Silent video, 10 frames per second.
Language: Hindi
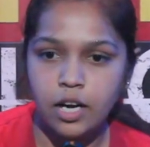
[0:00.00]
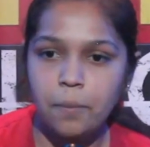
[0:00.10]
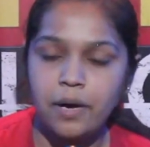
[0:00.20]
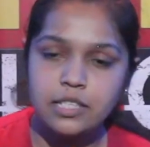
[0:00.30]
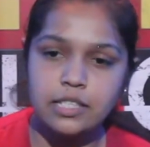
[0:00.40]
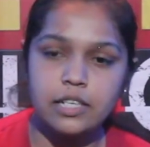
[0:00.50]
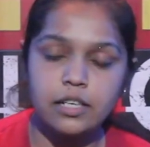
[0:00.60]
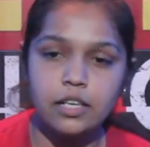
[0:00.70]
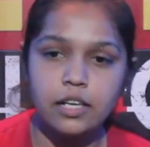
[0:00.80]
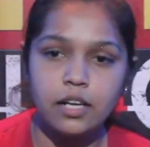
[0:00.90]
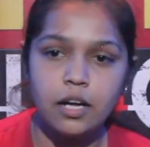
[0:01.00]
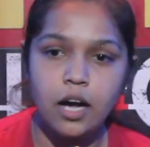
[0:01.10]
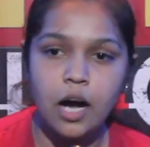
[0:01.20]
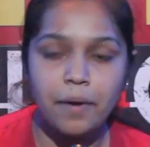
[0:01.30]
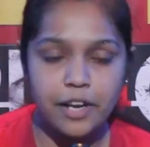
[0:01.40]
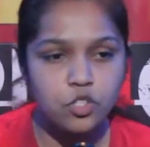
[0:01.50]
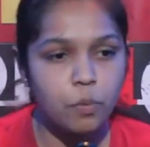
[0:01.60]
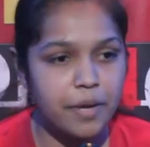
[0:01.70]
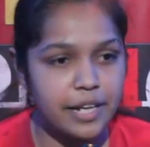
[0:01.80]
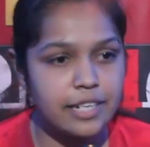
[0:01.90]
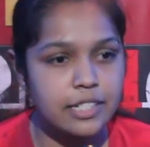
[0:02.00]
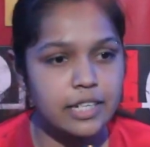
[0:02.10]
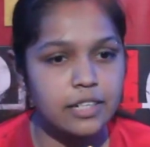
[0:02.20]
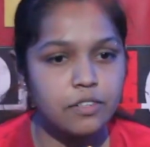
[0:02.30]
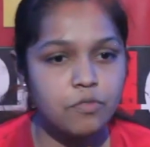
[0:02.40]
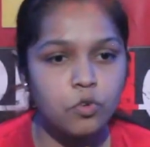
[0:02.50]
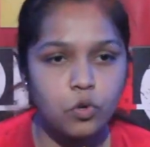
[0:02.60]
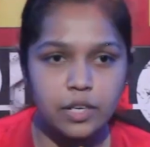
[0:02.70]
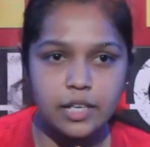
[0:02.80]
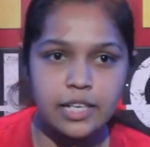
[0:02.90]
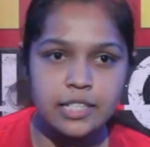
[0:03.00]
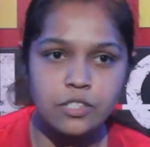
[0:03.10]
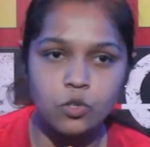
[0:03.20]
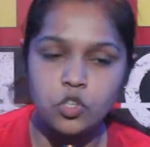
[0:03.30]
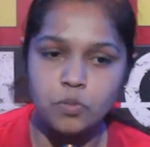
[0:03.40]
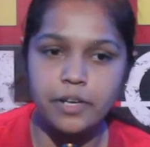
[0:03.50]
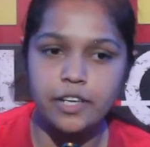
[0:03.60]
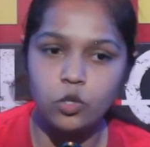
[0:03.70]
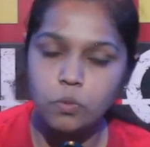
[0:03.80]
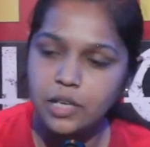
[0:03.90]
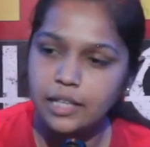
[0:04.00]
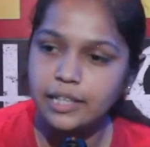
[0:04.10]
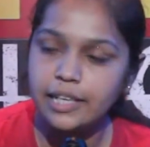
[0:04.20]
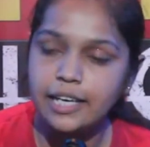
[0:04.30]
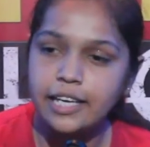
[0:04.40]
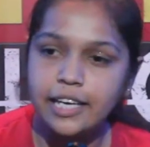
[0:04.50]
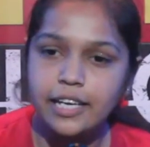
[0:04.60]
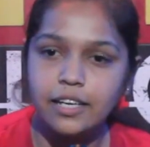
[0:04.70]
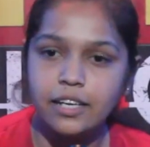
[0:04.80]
हम अक्सर हमारे जो पेरेंट्स हैं वो इस सोच में डूब जाते हैं कि